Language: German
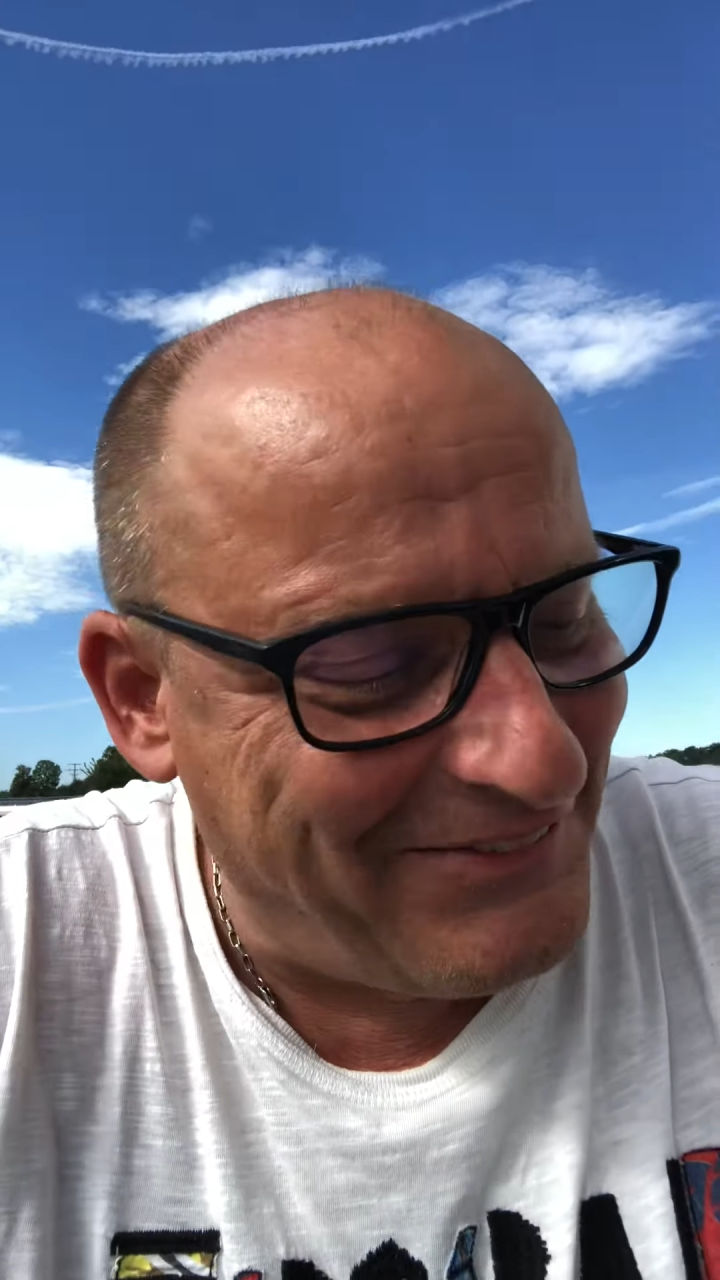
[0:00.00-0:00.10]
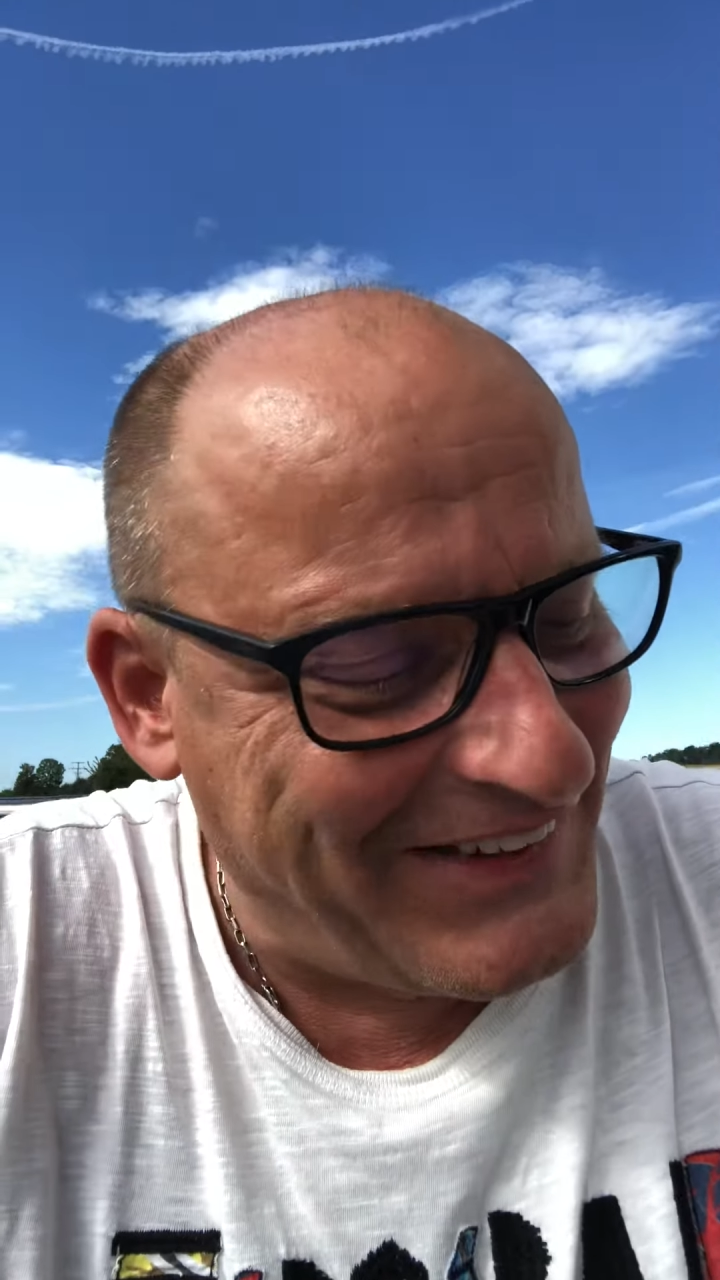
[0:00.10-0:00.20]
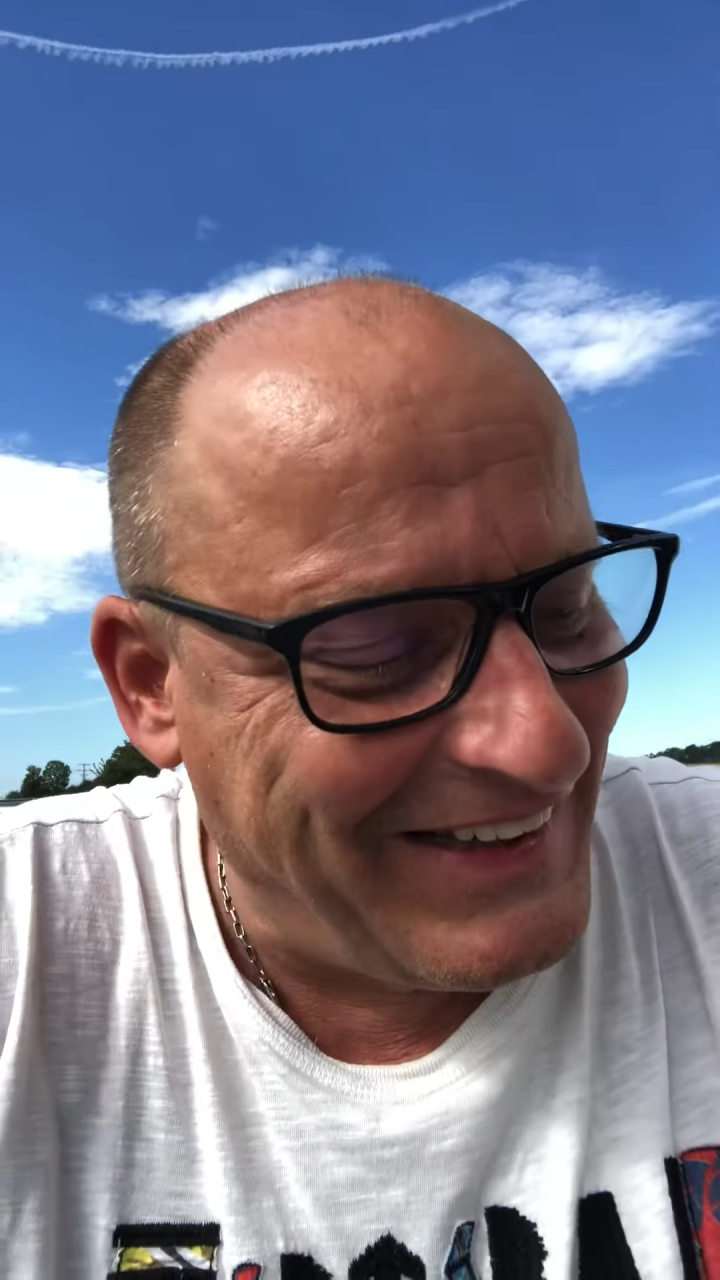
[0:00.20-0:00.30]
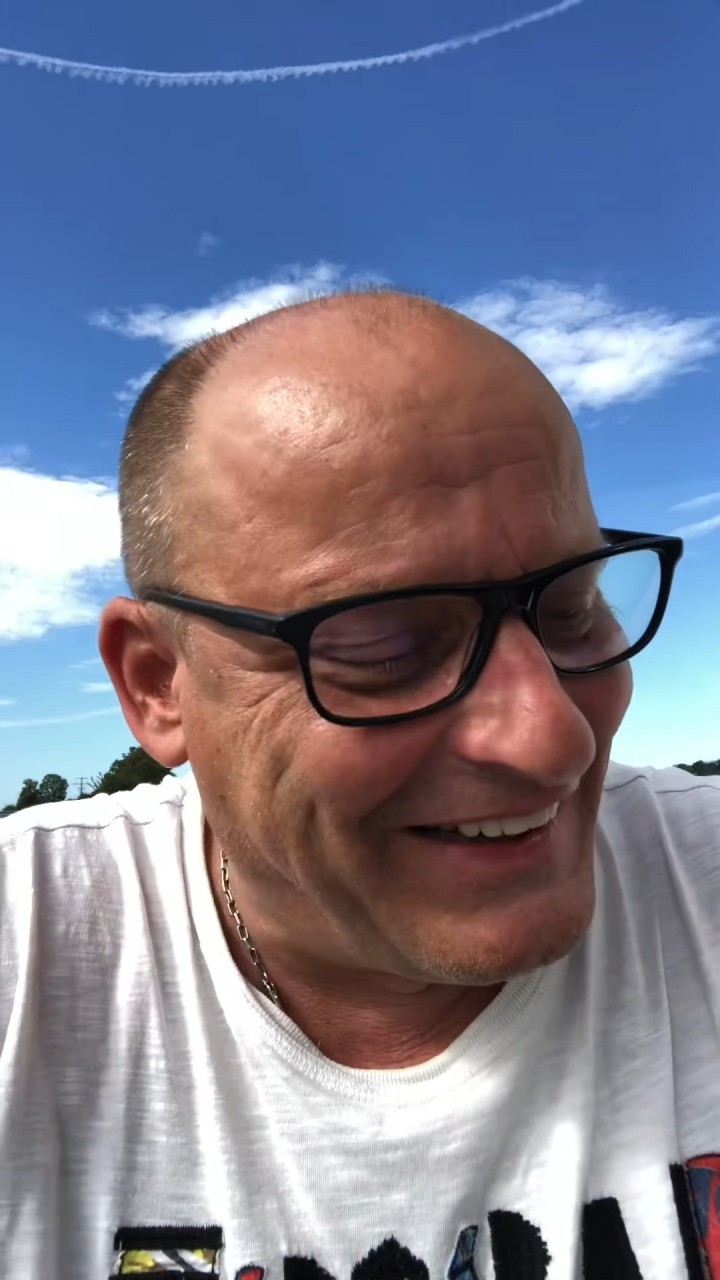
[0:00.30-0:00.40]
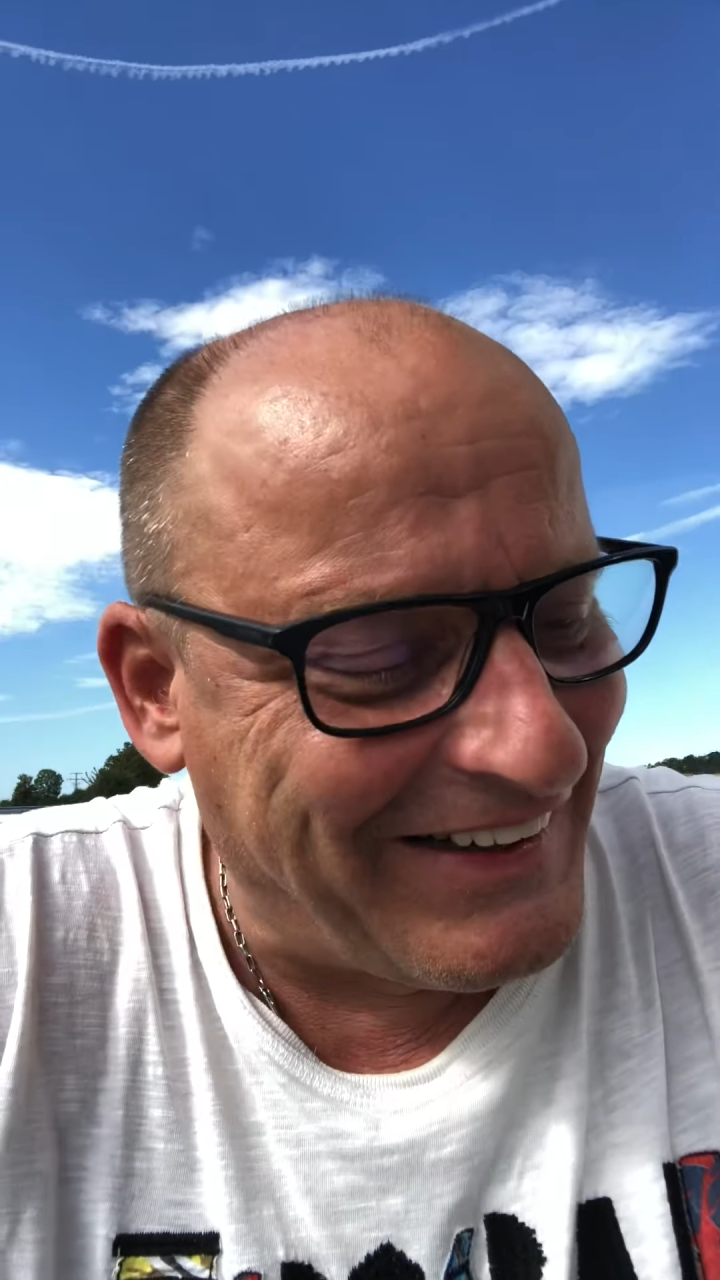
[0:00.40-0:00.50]

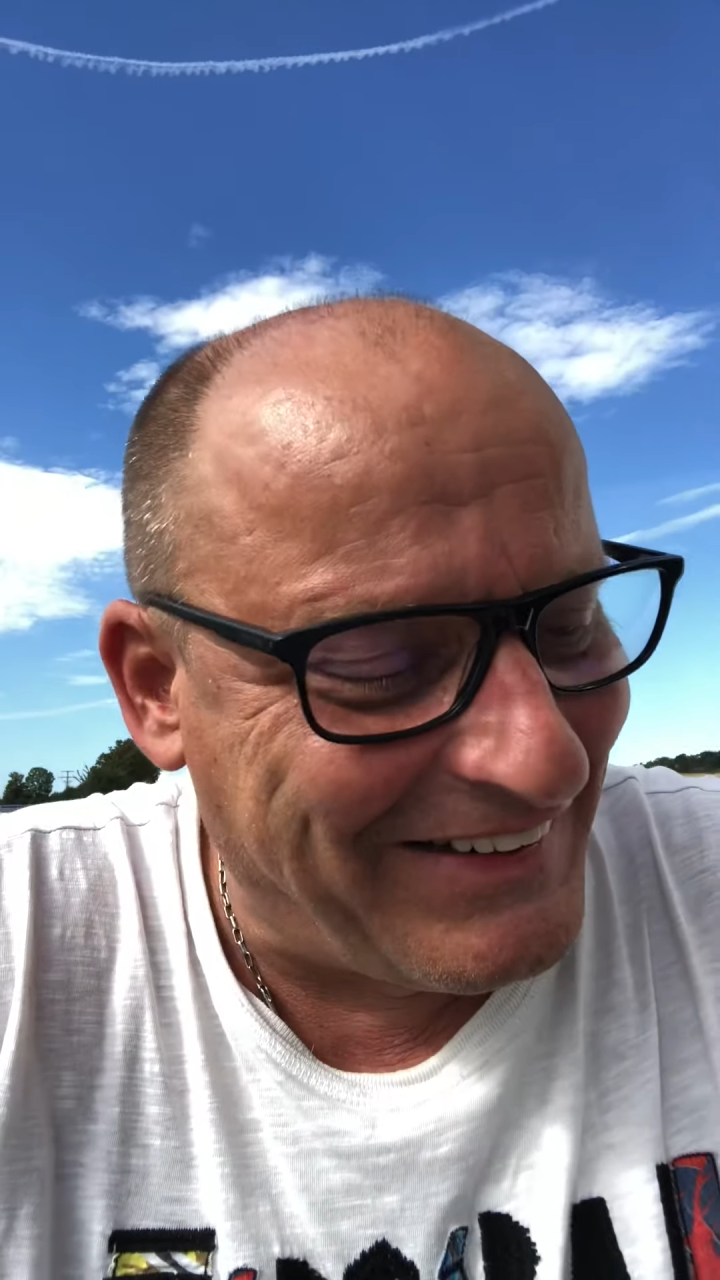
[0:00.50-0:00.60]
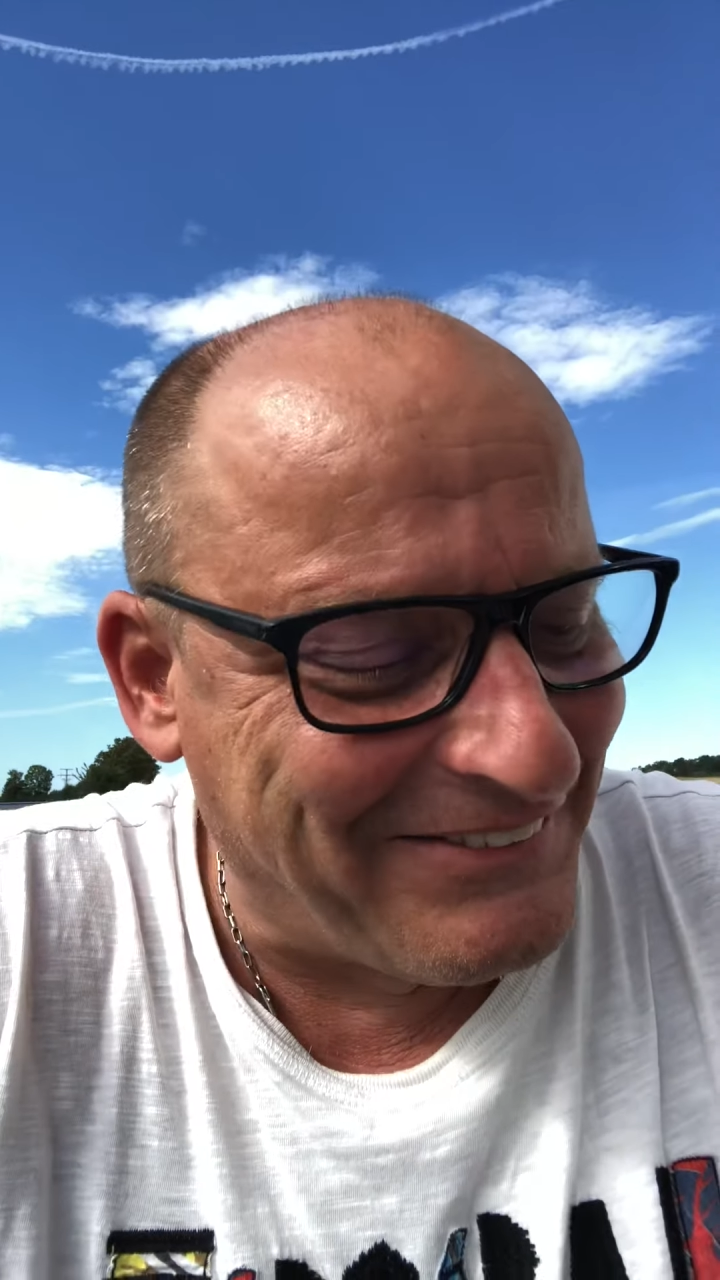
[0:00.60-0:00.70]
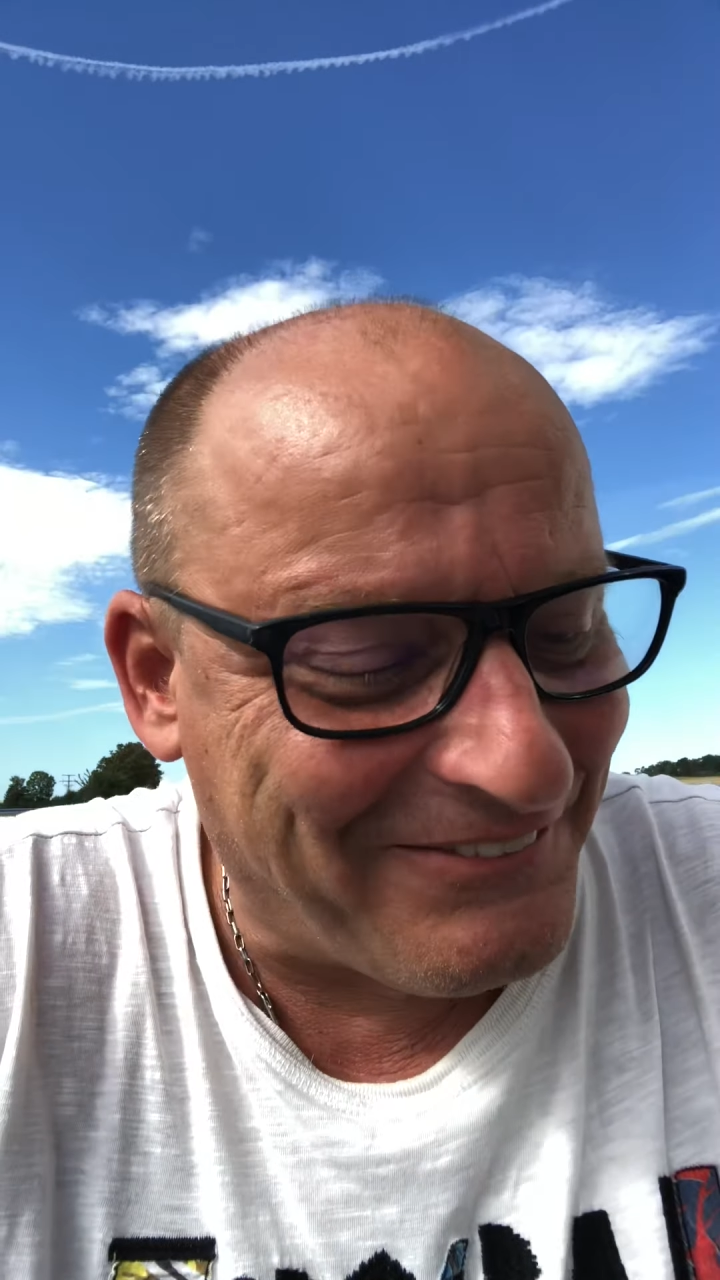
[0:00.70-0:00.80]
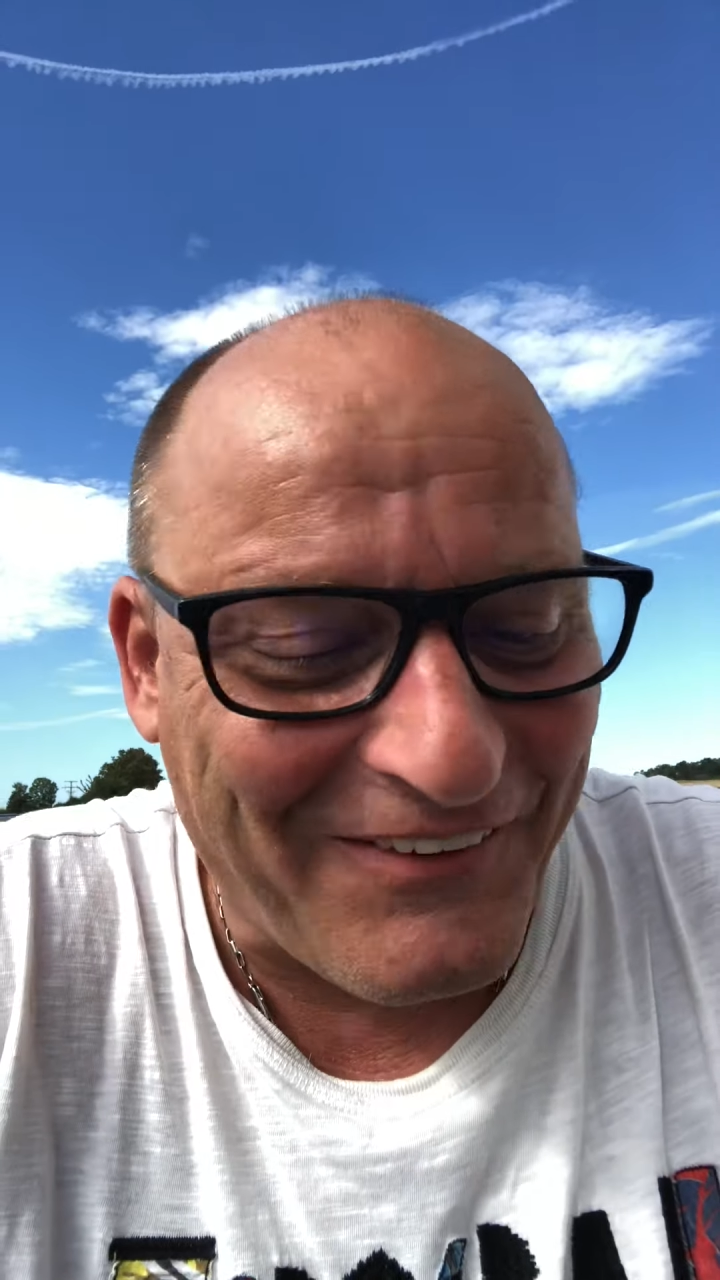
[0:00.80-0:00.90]
Milliarden,